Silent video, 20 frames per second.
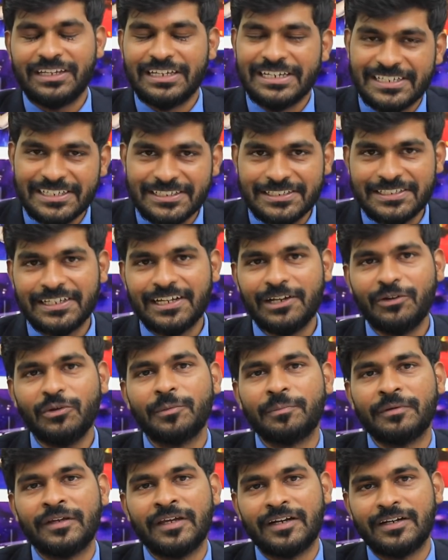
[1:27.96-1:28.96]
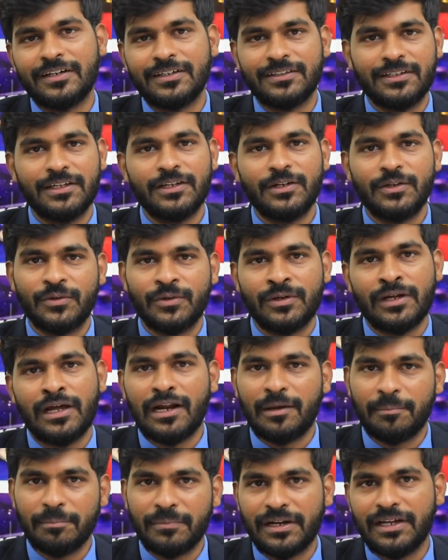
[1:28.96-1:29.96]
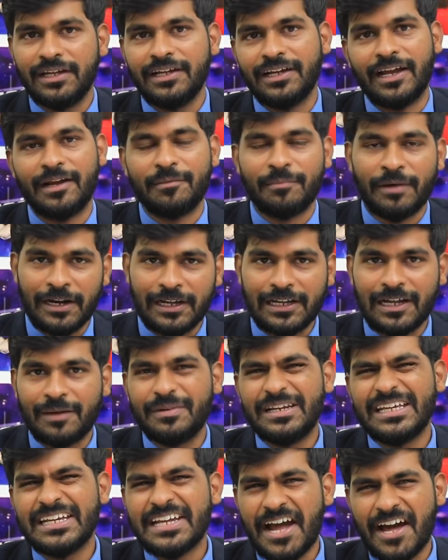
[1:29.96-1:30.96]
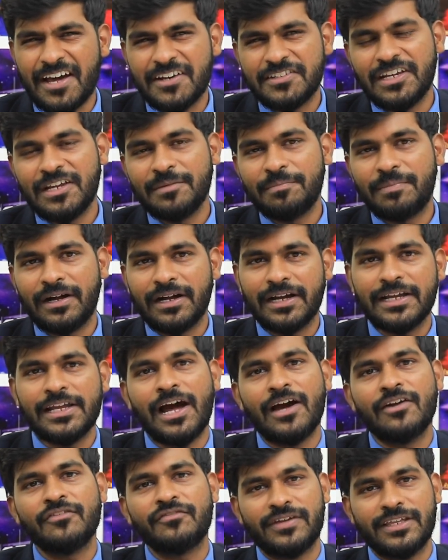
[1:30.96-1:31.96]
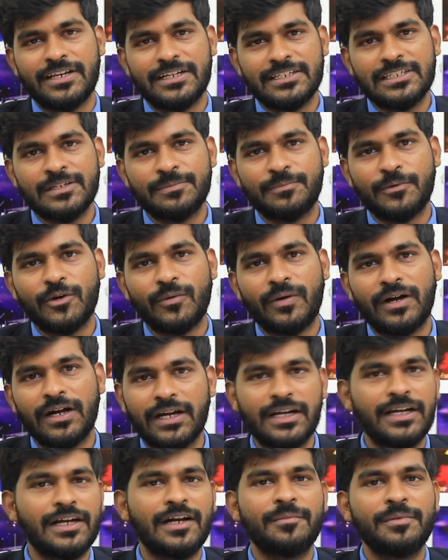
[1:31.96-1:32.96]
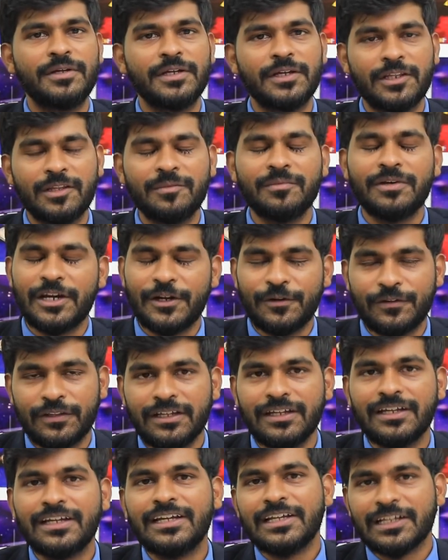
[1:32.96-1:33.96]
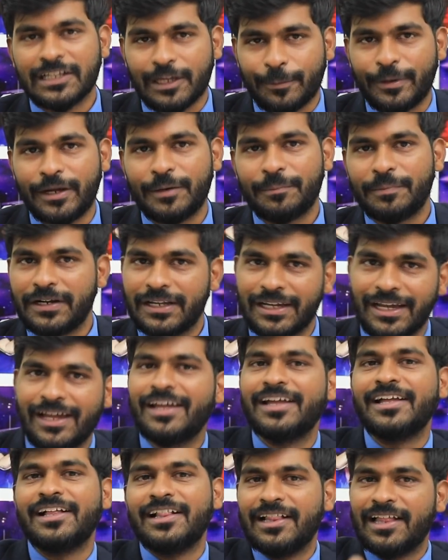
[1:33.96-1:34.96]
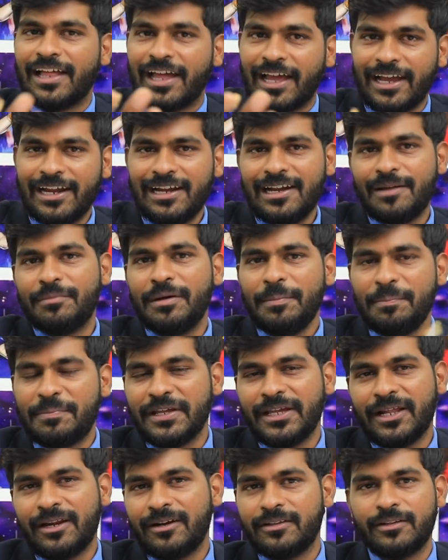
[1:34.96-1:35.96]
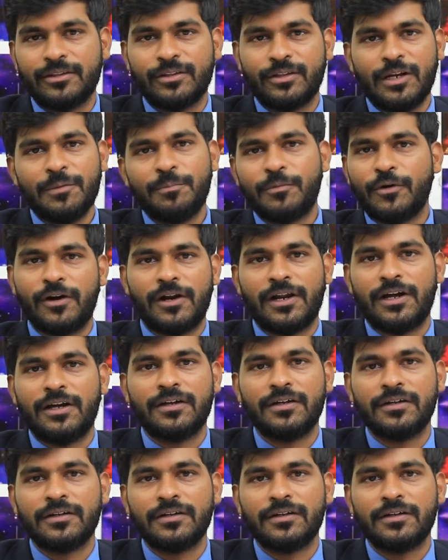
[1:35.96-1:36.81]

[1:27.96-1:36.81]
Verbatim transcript: இன்ட்ரெஸ்டிங்கான ஒரு ப்ரீ அனாலிஸாக இருக்கும் நான் நம்புகிறேன் அண்ட் மறக்காமல் நீங்கள் யார் ஜெயிப்பாங்க யார் ஃபைனல்ஸுக்கு போவாங்க அப்படிங்கிறதையும் கீழே வந்து கமெண்ட் பண்ணுங்கள் அண்ட் நம்ம ப்ரீ அனாலிசிஸ்க்குள்ளே போகலாம்